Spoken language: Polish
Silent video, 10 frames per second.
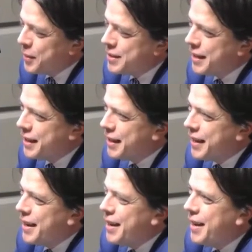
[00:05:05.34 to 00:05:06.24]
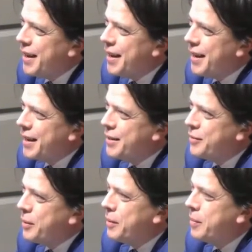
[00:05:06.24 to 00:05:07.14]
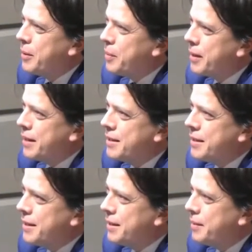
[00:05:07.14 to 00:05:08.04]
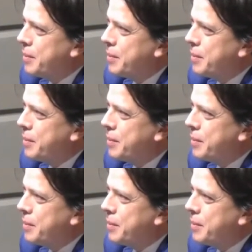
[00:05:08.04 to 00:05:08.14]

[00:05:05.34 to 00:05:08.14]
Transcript: Można, tak. Imię demokracji. E, imię demokracji.